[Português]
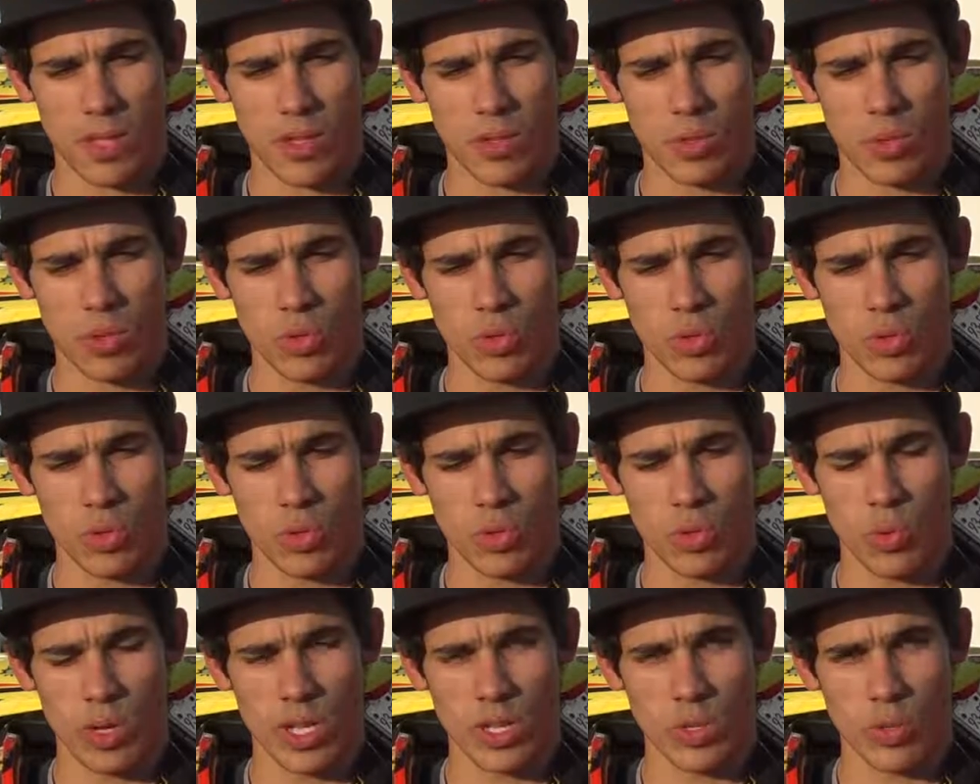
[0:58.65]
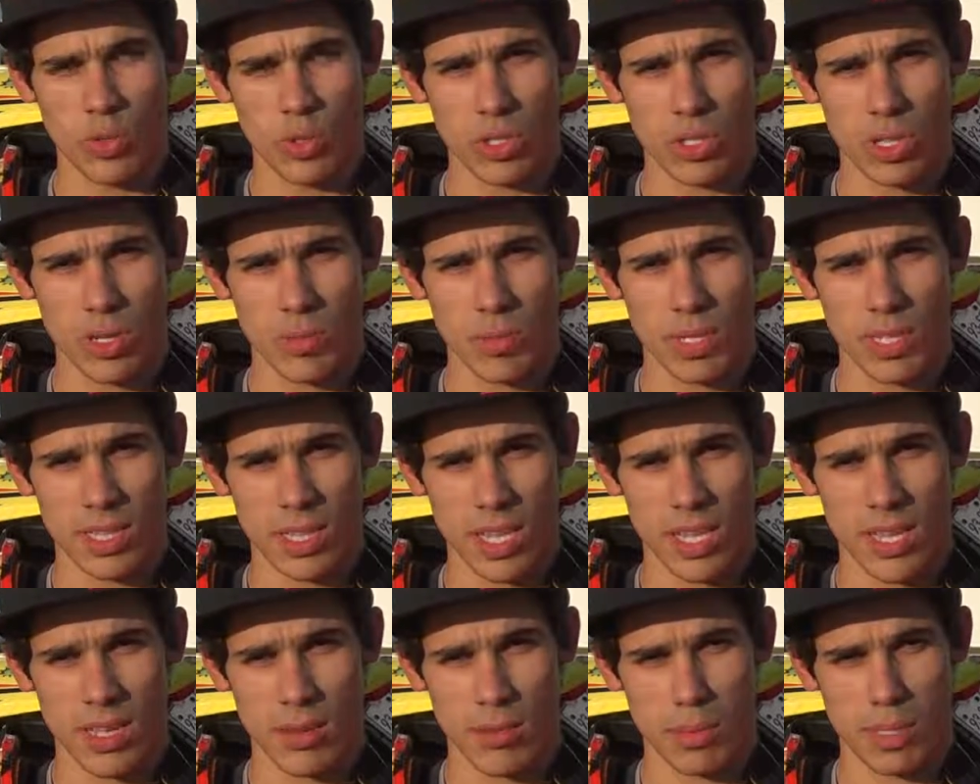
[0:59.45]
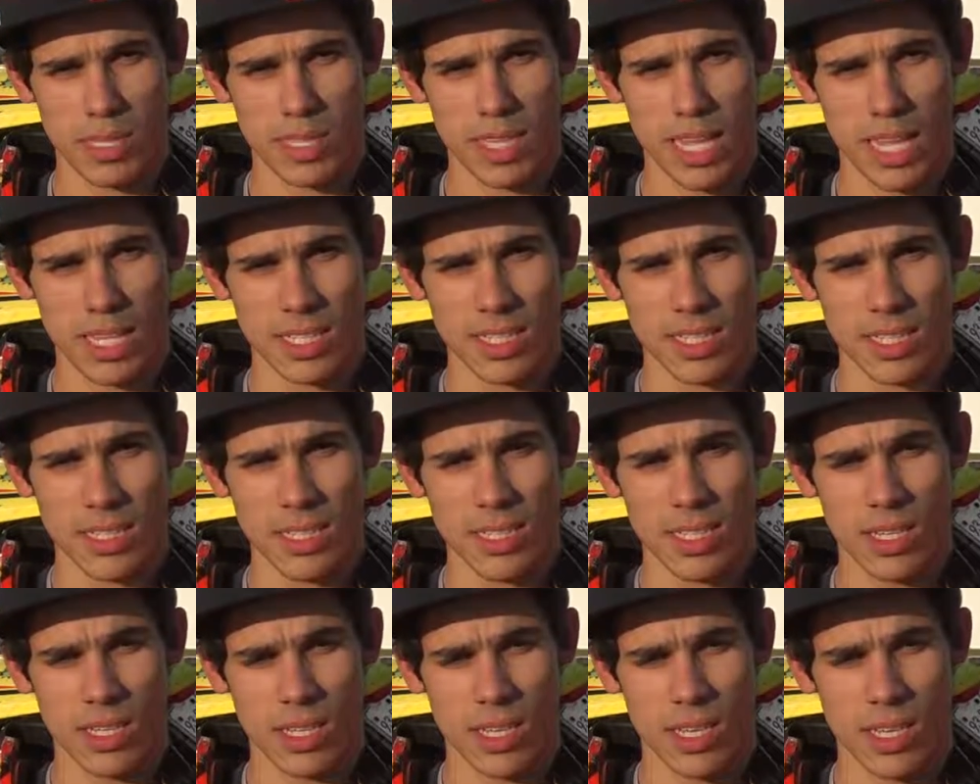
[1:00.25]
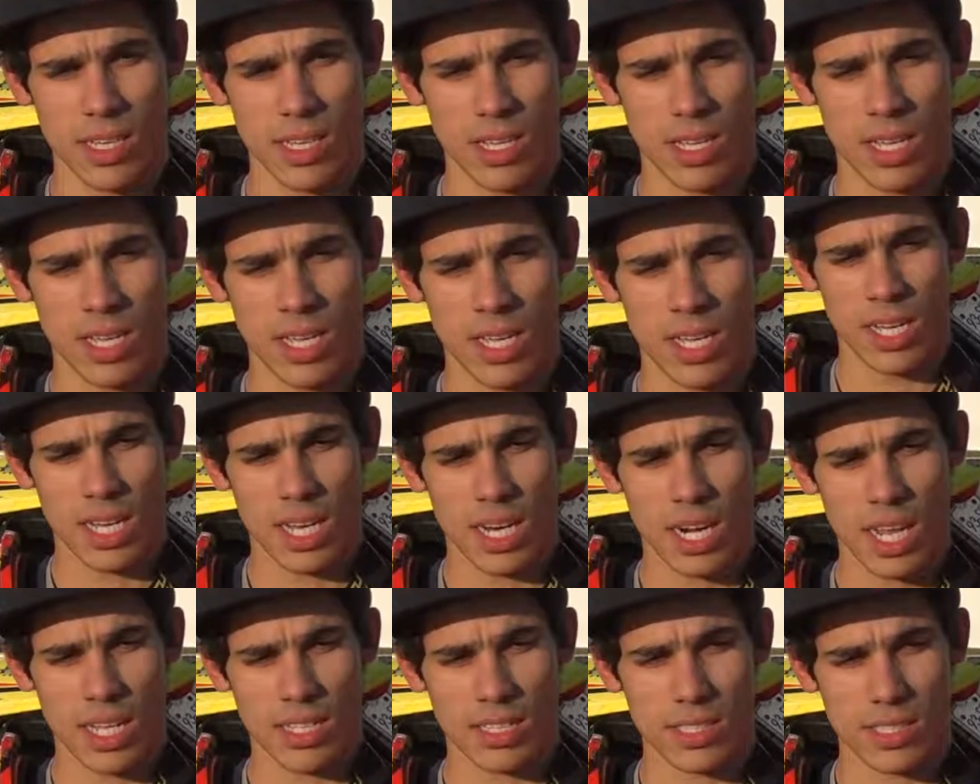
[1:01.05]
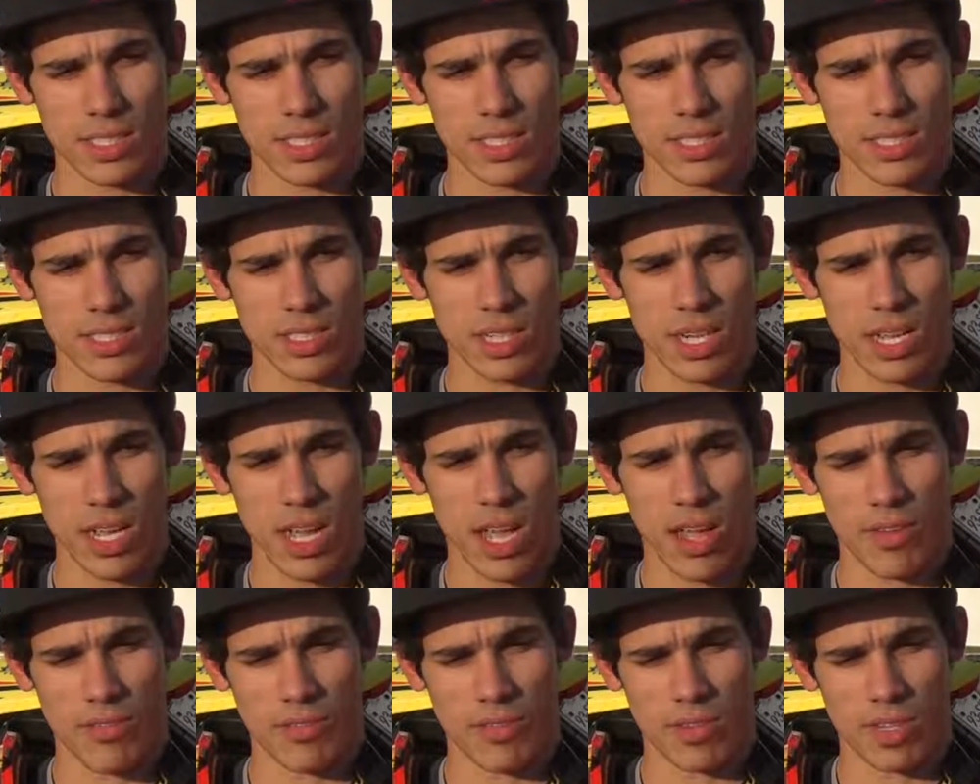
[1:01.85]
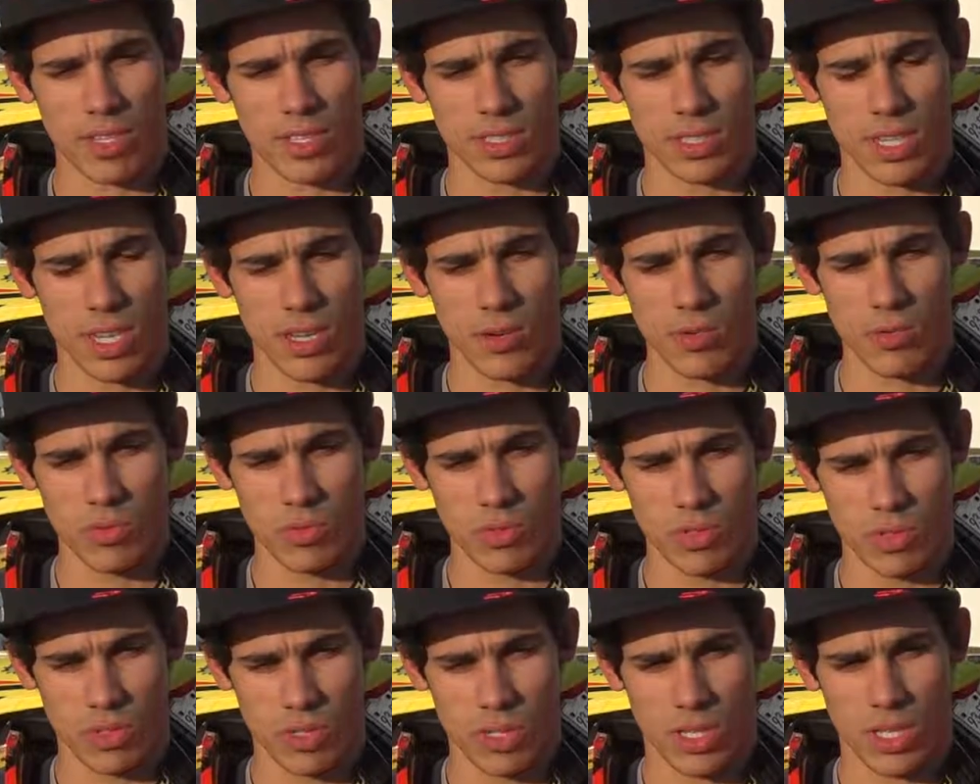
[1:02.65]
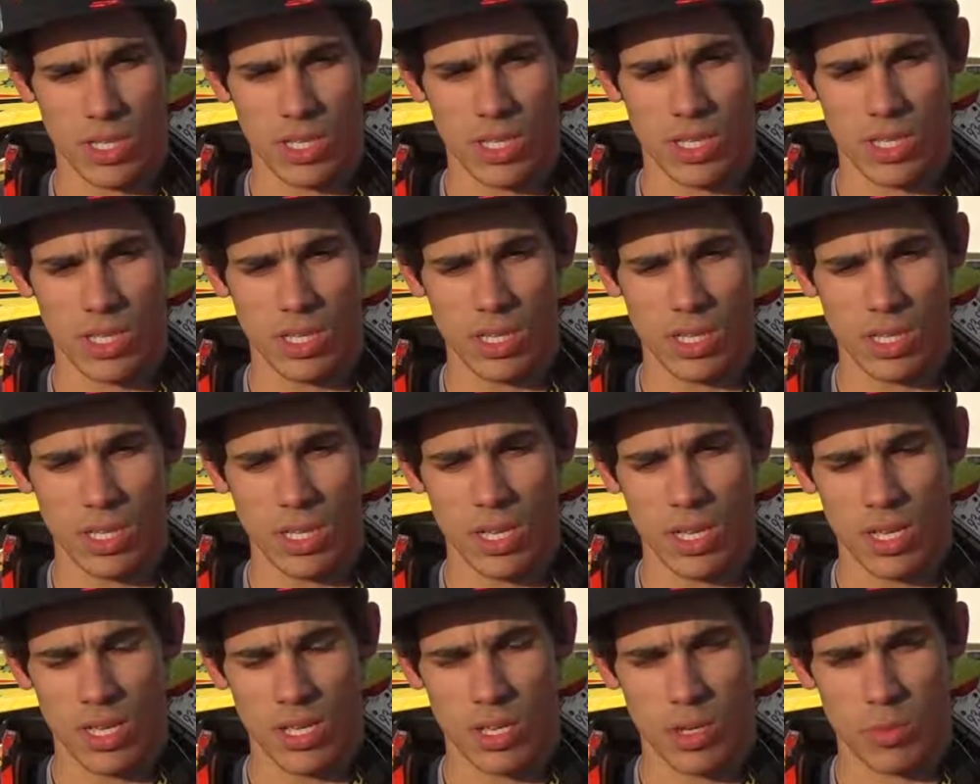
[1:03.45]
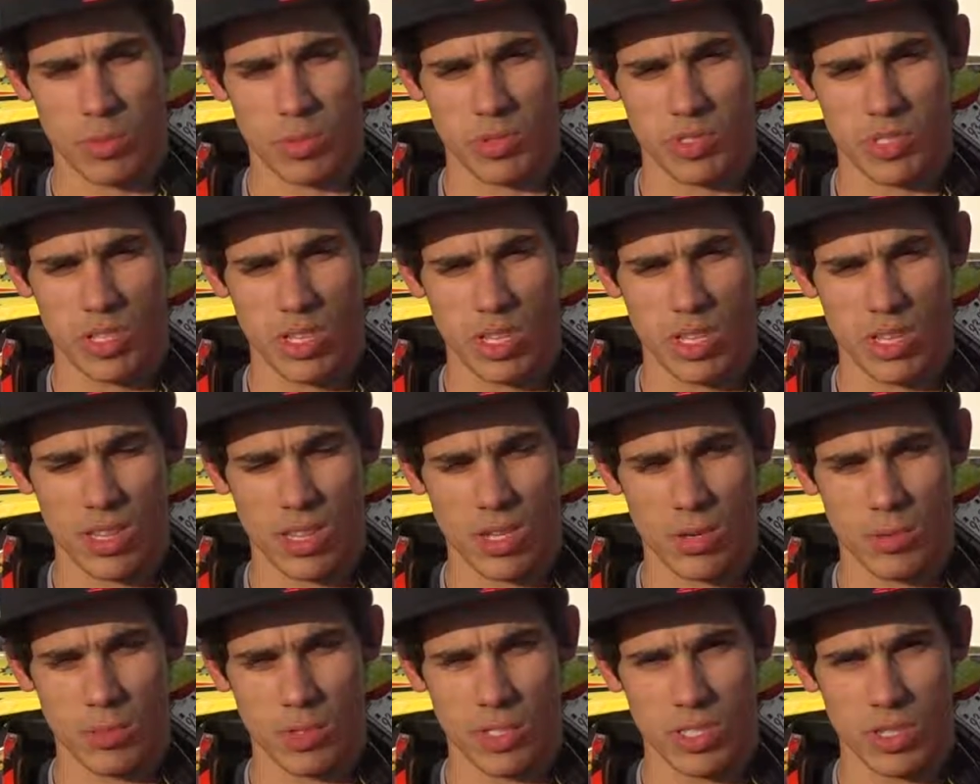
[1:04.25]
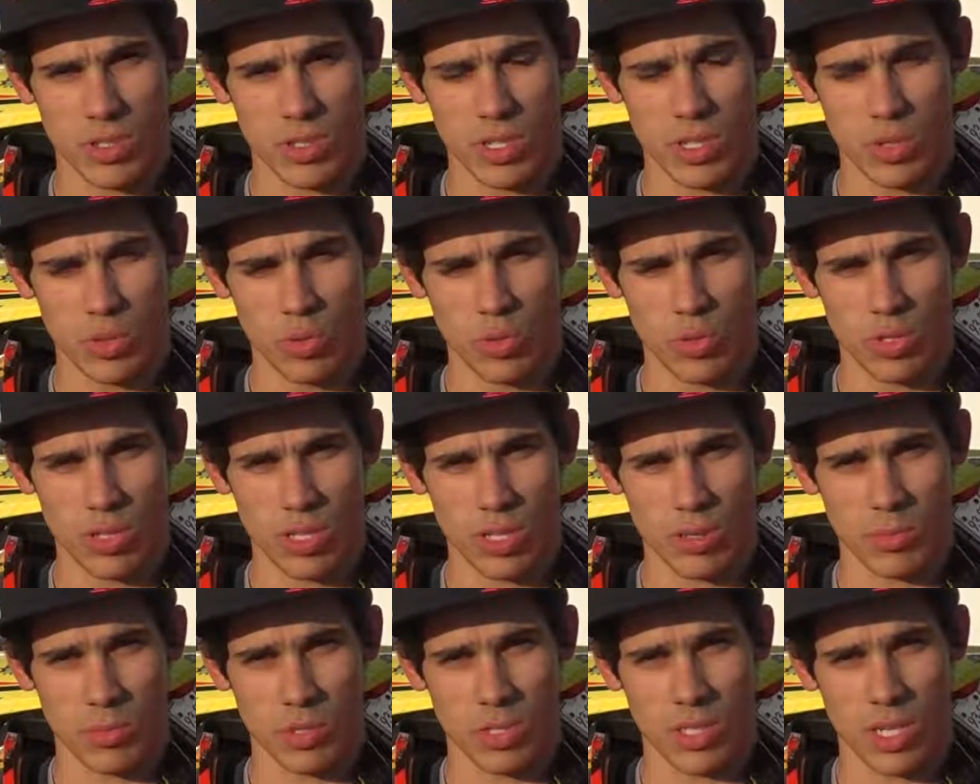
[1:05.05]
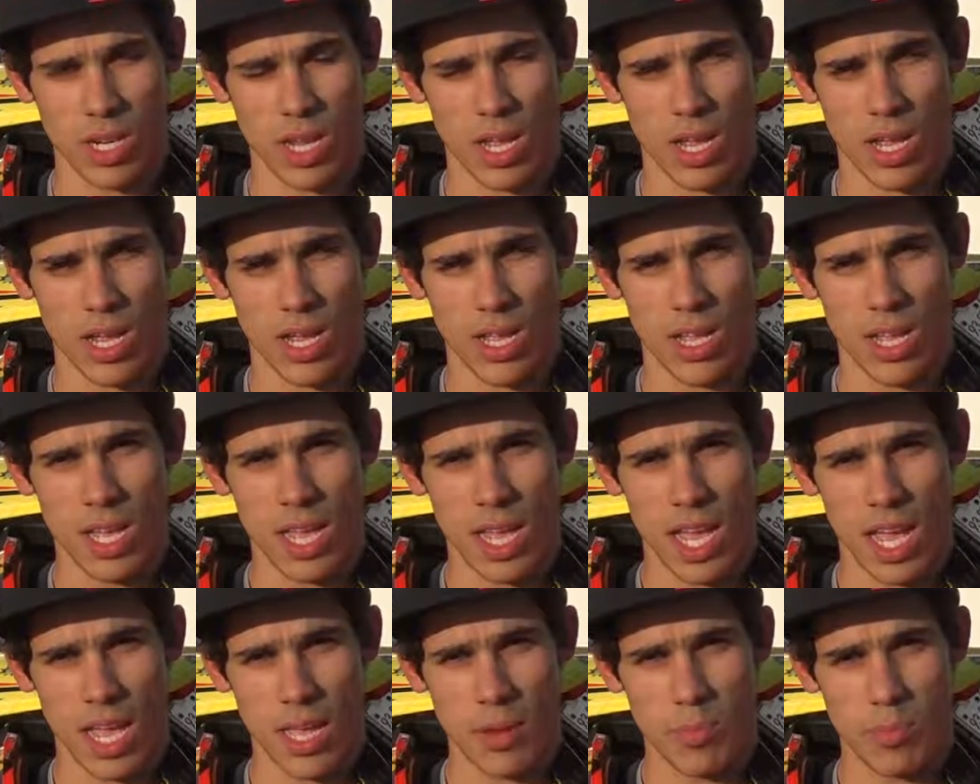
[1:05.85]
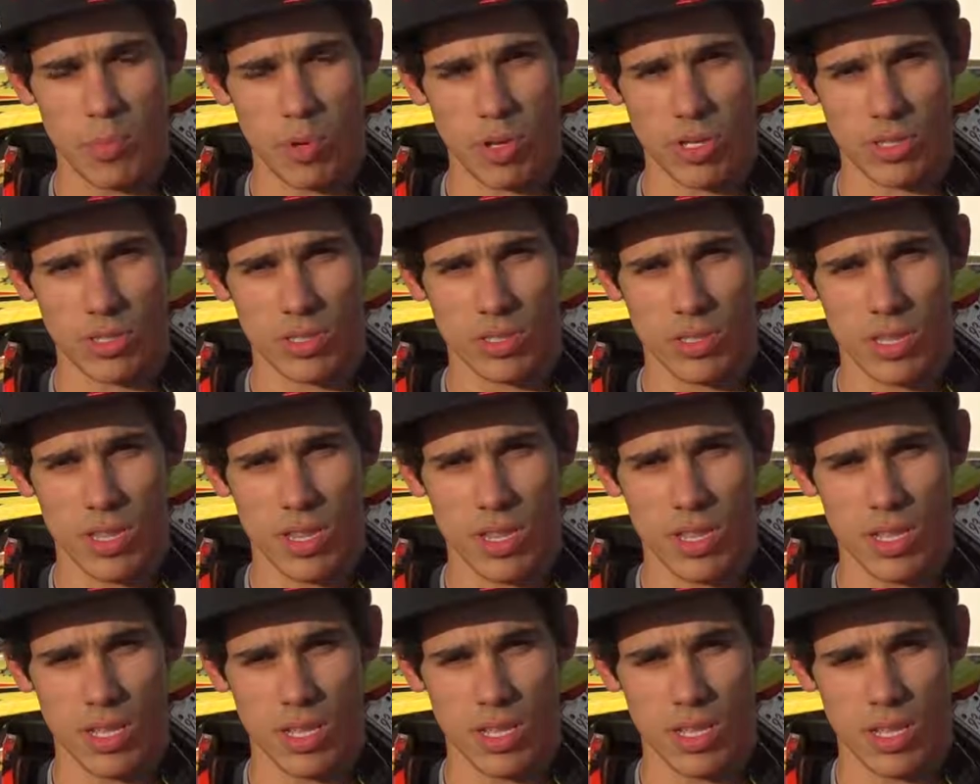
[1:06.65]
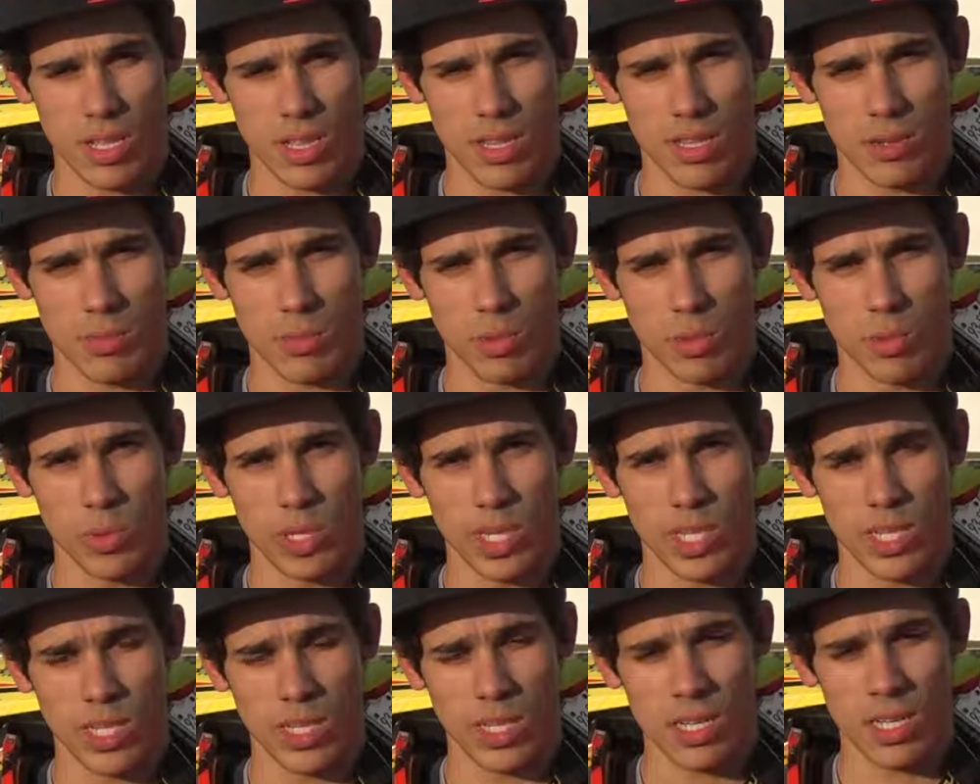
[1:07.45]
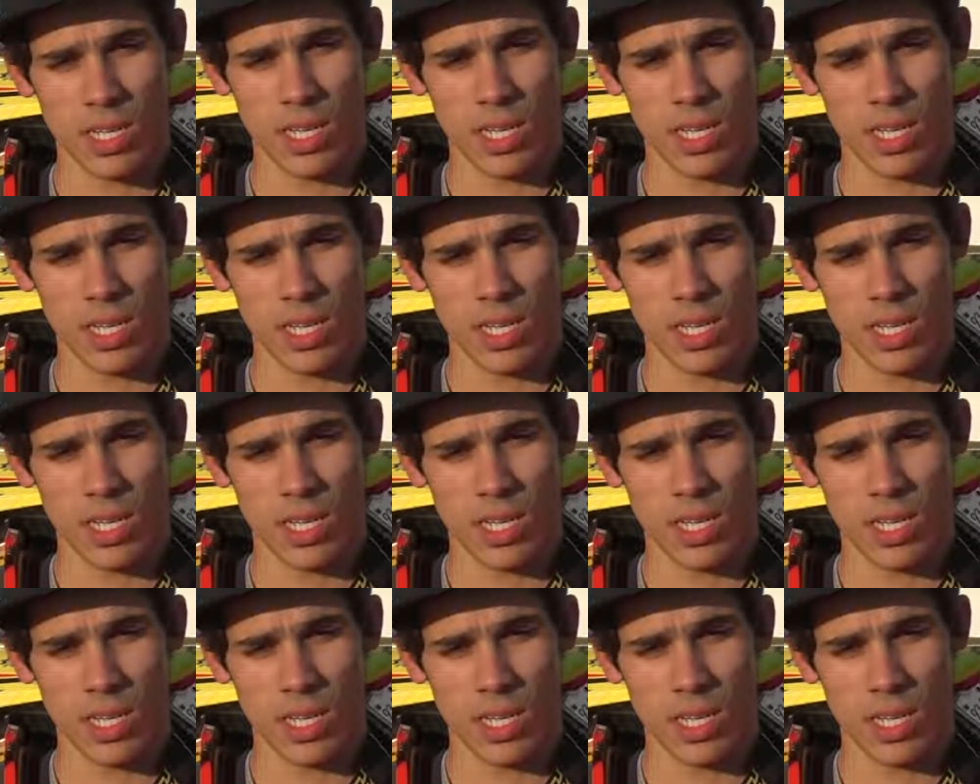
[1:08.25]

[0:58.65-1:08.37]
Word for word: o, o Enduro também tem a vantagem de que, graças à Federação e, e ao Presidente da Comissão de Enduro, temos a, a hipótese de, de evoluir